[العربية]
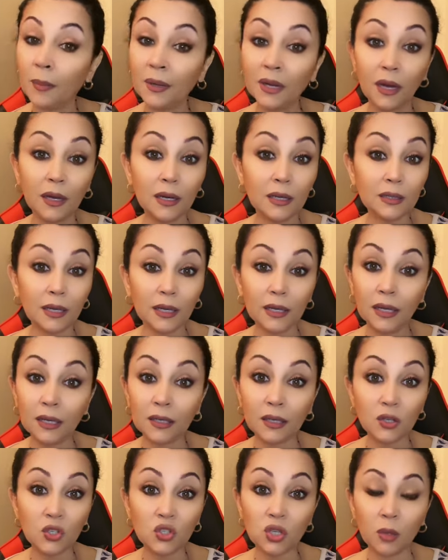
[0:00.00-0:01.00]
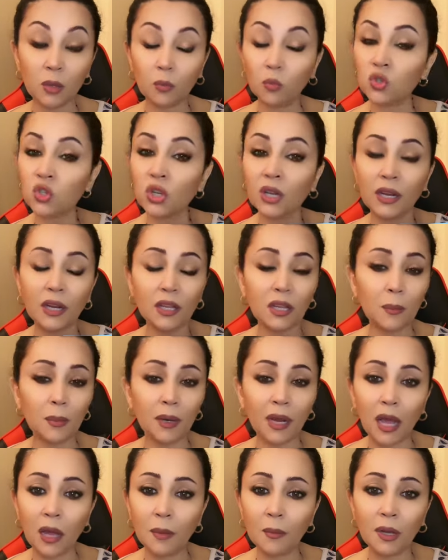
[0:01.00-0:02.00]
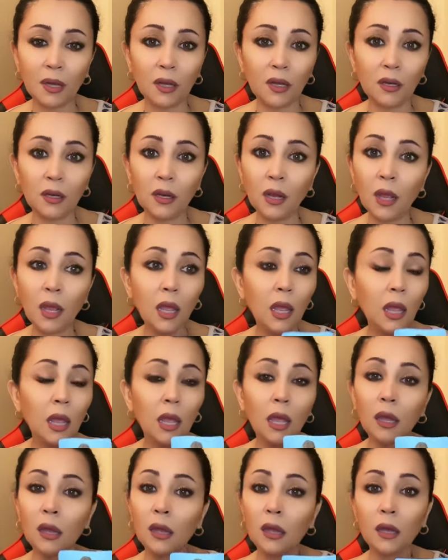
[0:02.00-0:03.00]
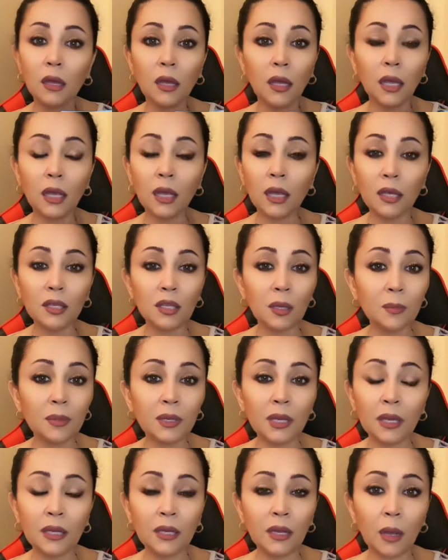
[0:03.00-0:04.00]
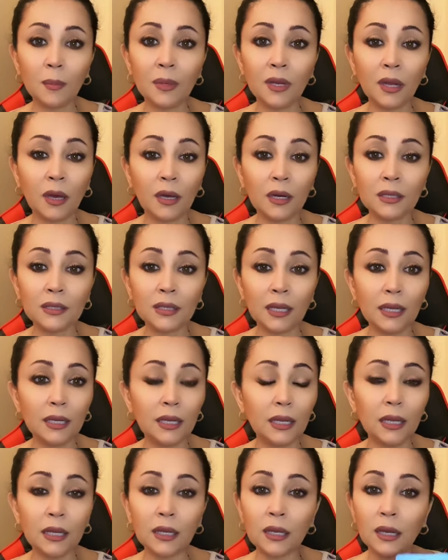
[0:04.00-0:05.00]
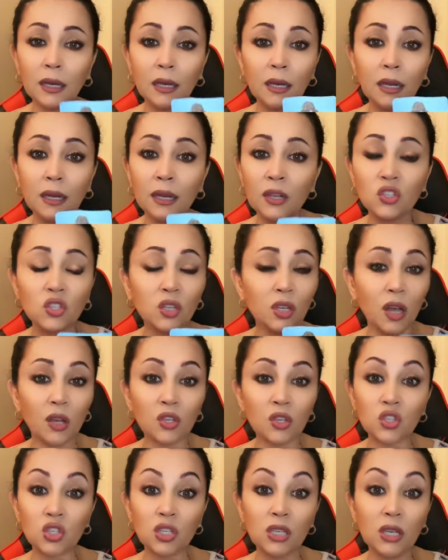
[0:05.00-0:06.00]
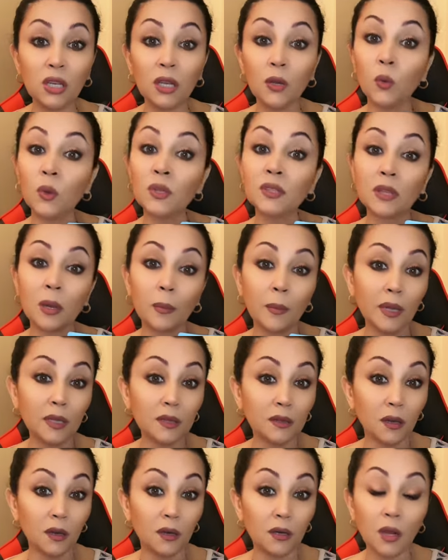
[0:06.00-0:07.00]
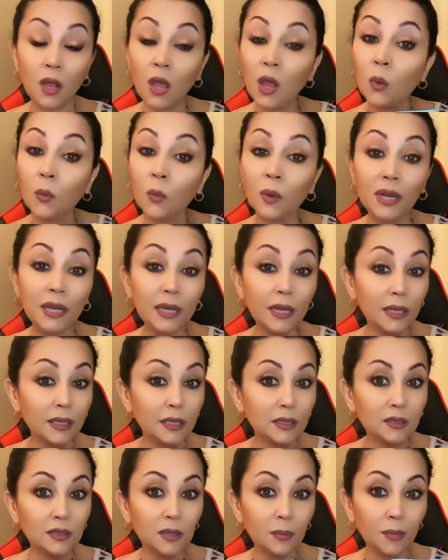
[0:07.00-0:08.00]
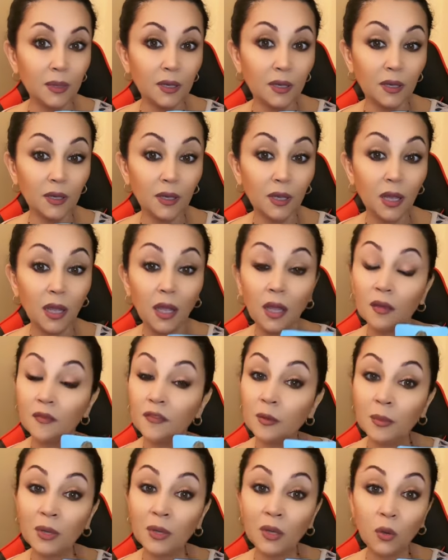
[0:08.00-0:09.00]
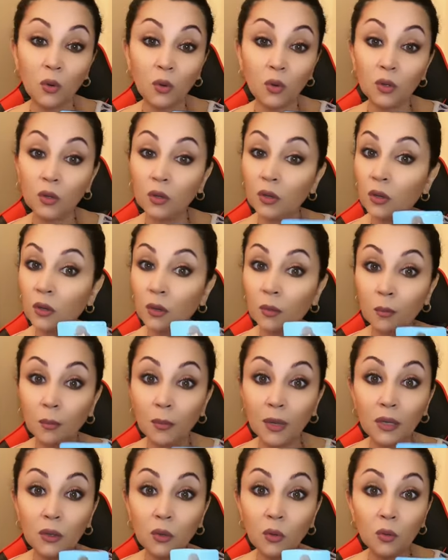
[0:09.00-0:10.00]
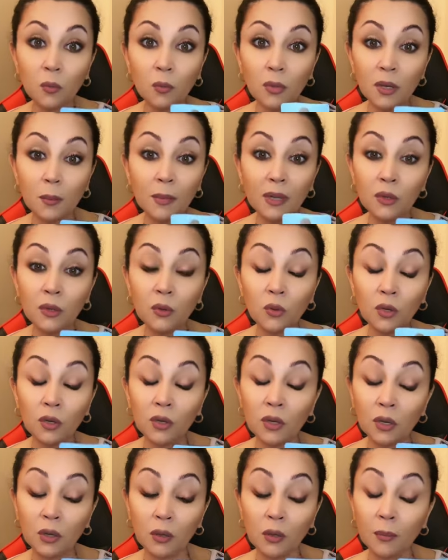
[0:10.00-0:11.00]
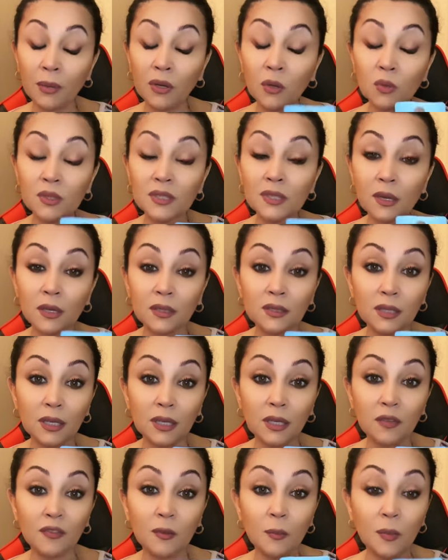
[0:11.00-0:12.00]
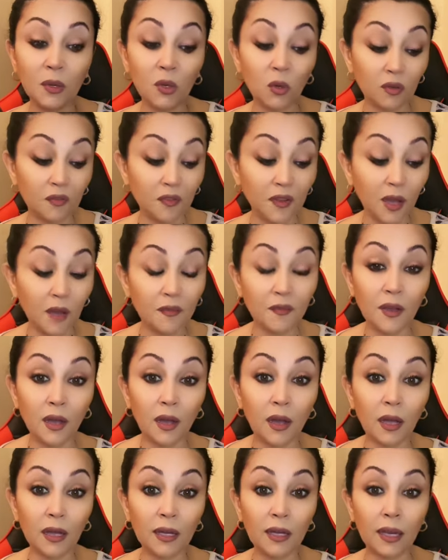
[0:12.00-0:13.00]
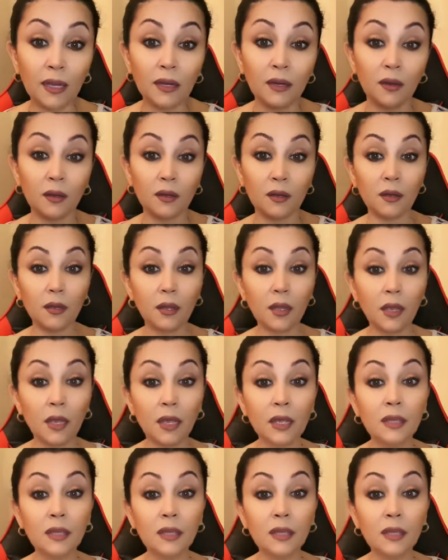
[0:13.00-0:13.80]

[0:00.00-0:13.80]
عم بينعرض عليك اشياء مشاركه بالعمل آه، آه، يمكن عم بينعرض عليك لشراء شيء وانت محتار ولكن انتبه في منهم منهم منهم منهم صادقين في منهم في افخاخ لإلك